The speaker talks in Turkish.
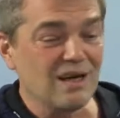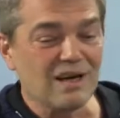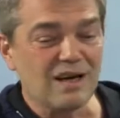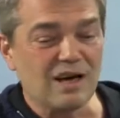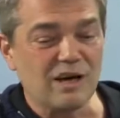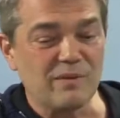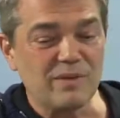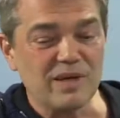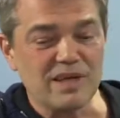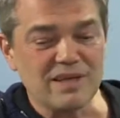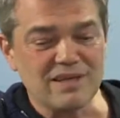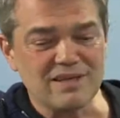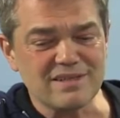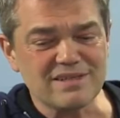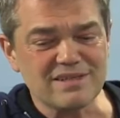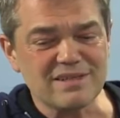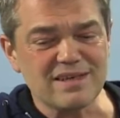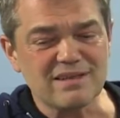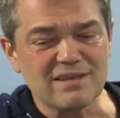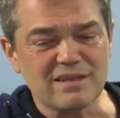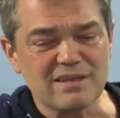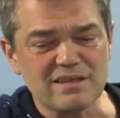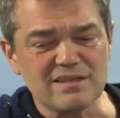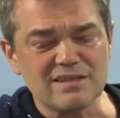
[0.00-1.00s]
Ama
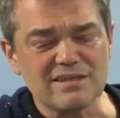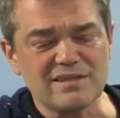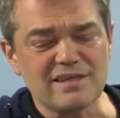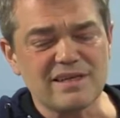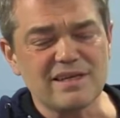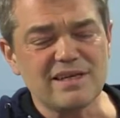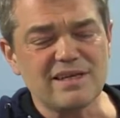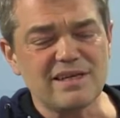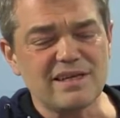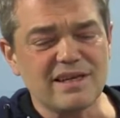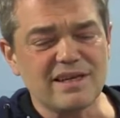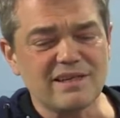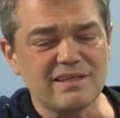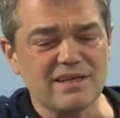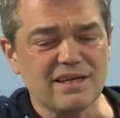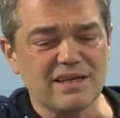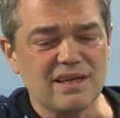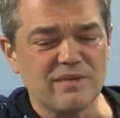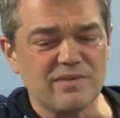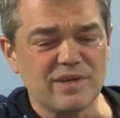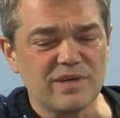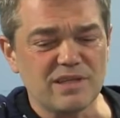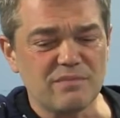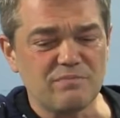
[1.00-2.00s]
insanların zihnini
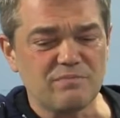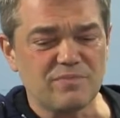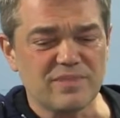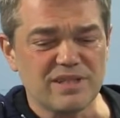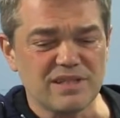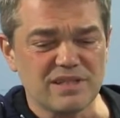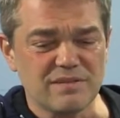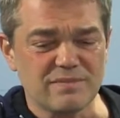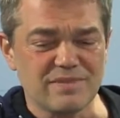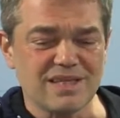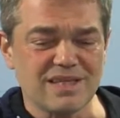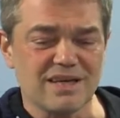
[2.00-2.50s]
etkilemede bizim